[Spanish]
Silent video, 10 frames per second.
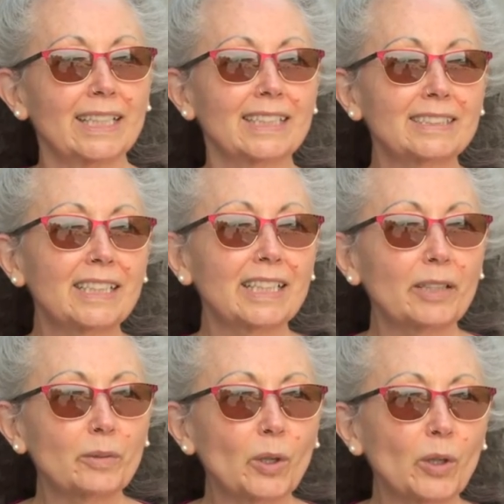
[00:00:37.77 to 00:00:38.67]
Este
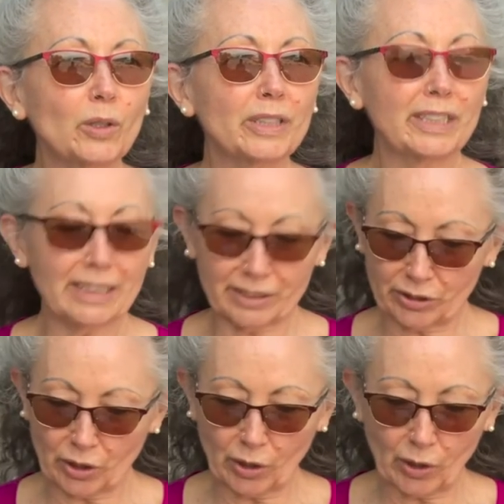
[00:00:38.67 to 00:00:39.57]
libro
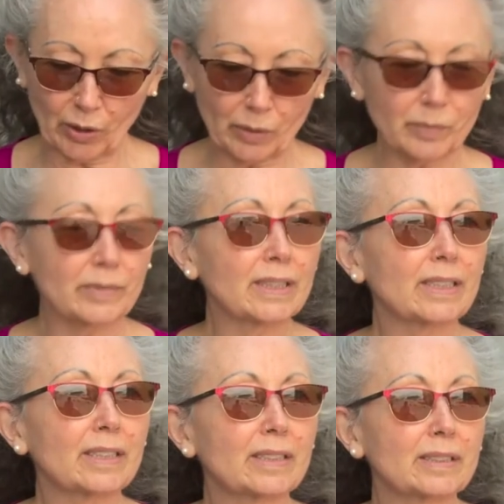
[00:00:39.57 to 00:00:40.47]
inició...
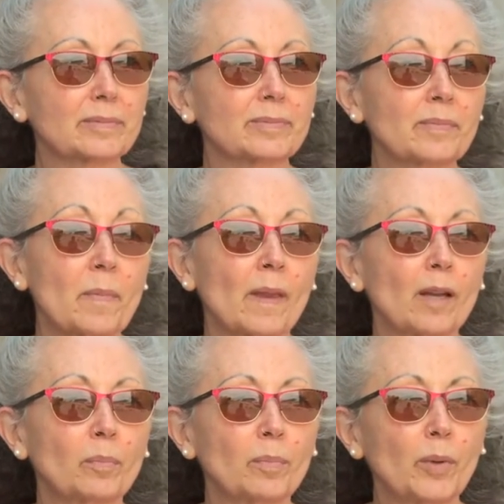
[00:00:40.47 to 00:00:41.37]
Eh,
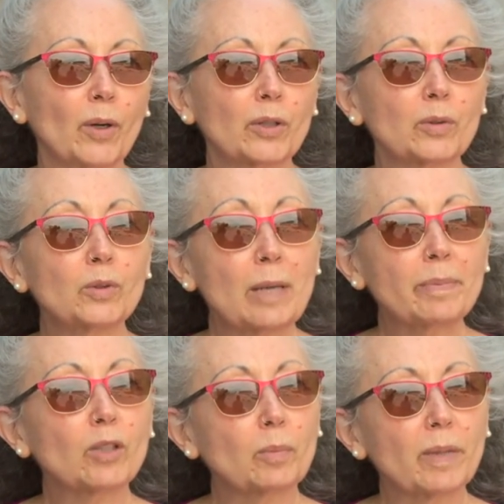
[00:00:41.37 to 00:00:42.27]
por una
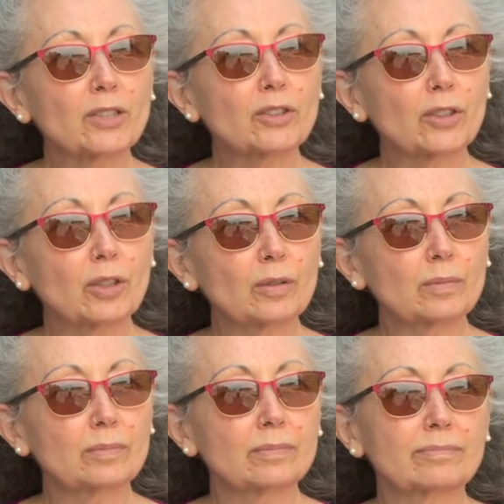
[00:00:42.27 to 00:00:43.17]

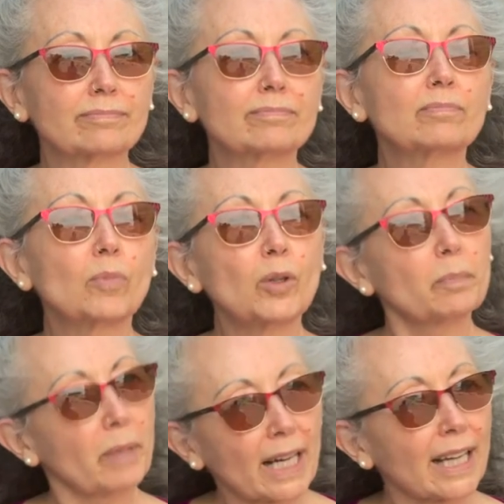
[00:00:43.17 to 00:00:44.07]
preocupación
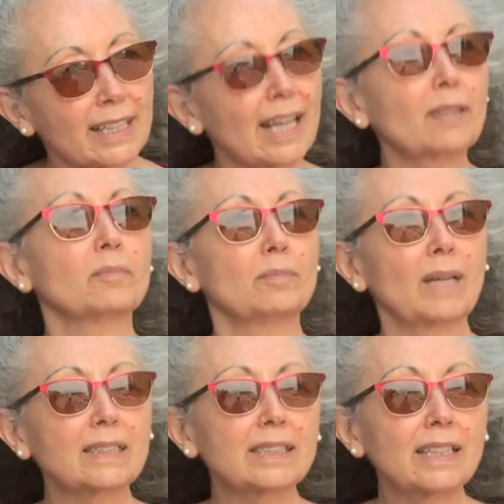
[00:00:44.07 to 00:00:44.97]
muy pequeña,
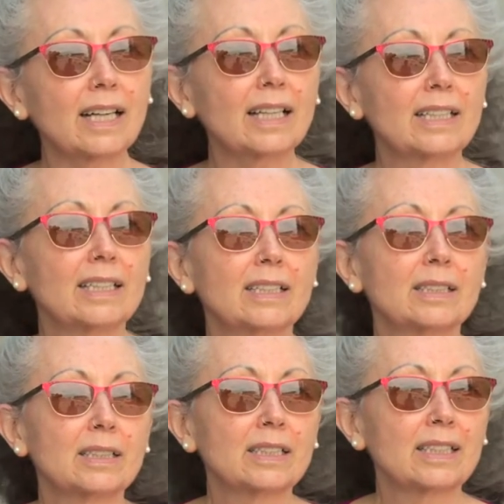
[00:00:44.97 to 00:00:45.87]
básica,
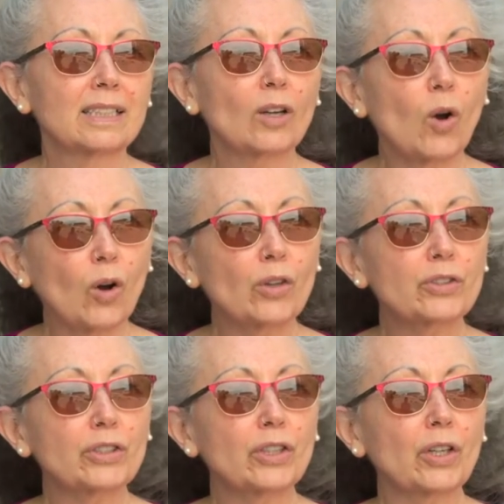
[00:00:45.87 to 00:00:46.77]
el
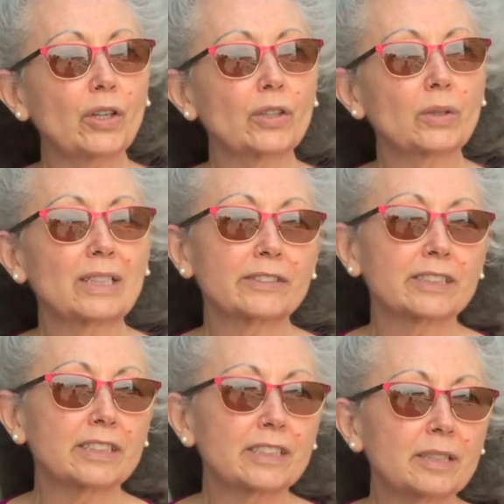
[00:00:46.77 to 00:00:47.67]
odio, el
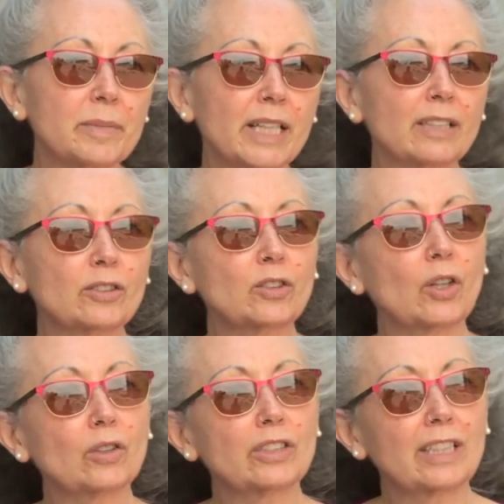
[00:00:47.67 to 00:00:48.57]

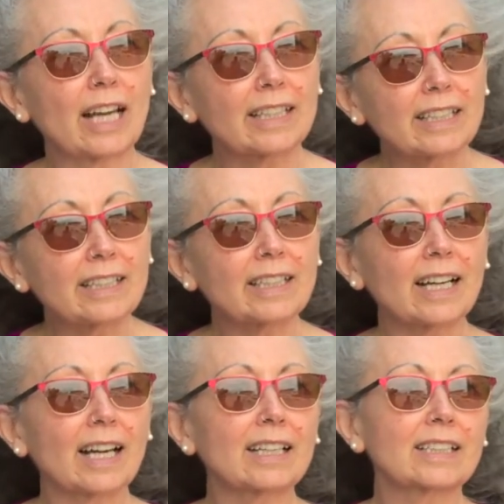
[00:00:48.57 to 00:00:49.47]
resentimiento y la
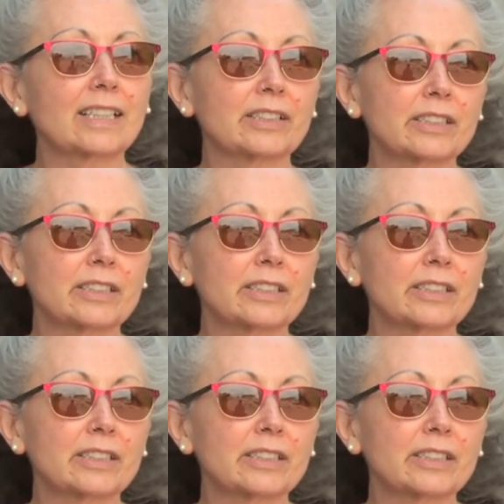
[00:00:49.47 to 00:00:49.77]
ira que